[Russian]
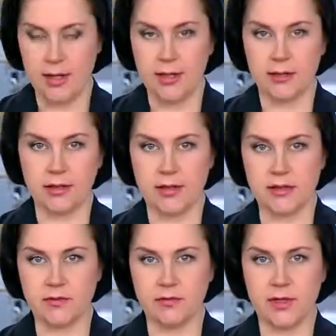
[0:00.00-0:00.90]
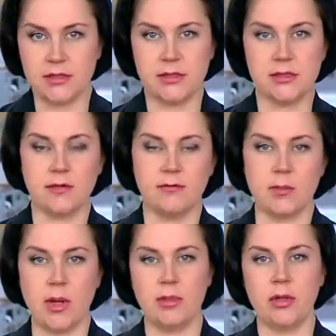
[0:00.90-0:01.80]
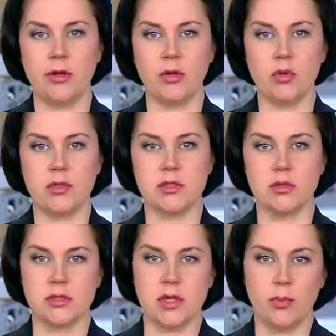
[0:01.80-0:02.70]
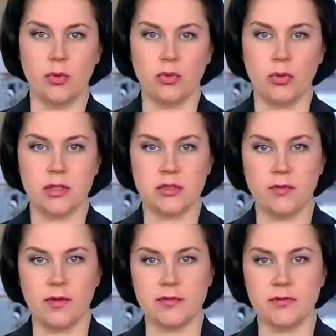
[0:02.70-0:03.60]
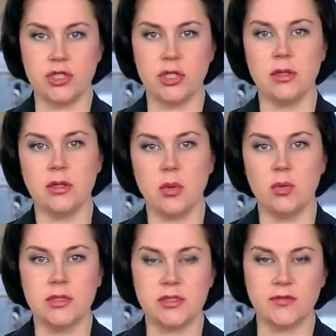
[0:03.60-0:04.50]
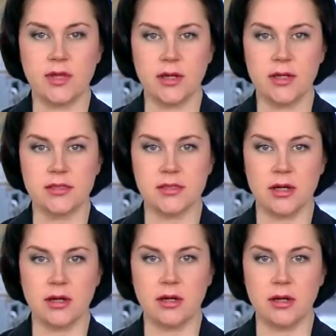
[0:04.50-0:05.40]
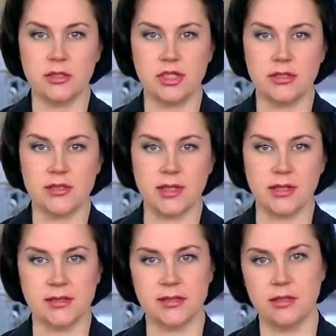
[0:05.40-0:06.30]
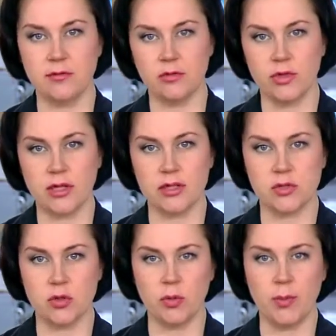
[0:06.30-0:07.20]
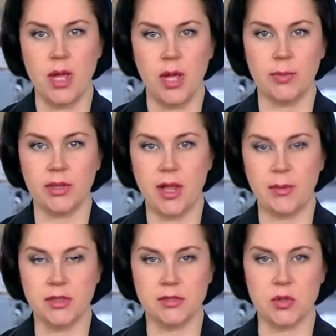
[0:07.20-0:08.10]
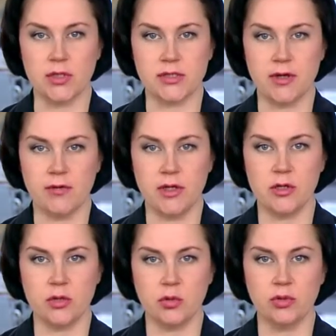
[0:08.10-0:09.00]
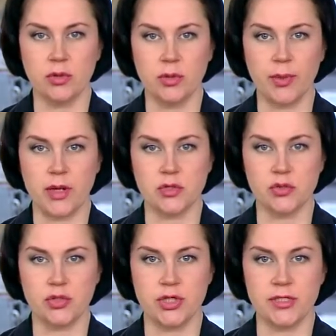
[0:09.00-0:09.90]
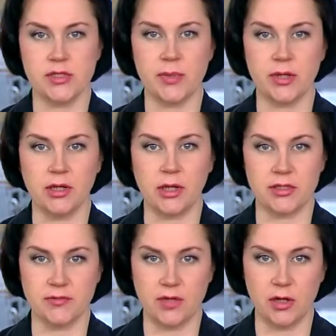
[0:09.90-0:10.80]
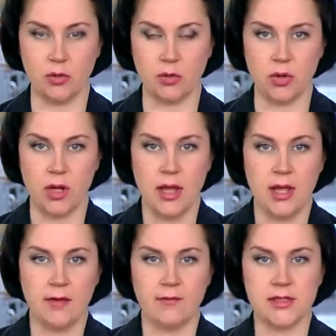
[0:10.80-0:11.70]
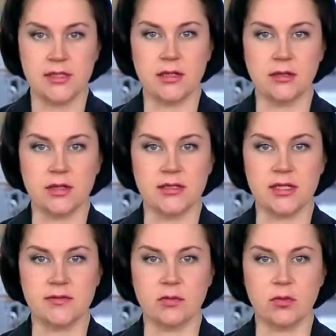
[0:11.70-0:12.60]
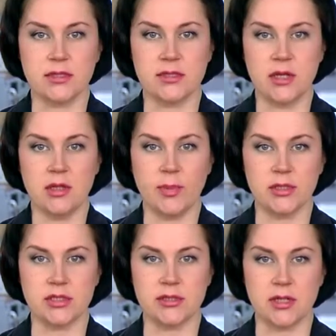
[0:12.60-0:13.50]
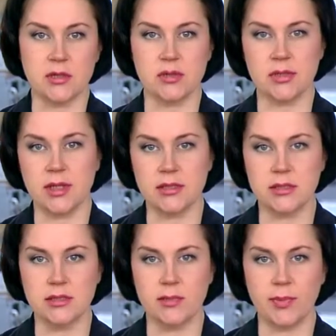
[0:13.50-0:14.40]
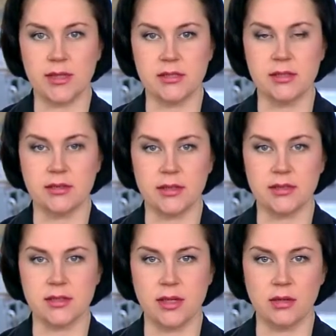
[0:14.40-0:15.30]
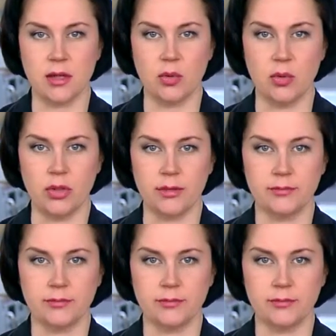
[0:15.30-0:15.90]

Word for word: Нетрезвый водитель автомобиля «Рено» снес опору городского освещения на улице 2 Староаракчинская. От сильного удара столб подломился у основания и рухнул на проезжую часть, переградив дорогу. Водитель отрицать вину не стал и почти сразу согласился пройти тест на алкоголь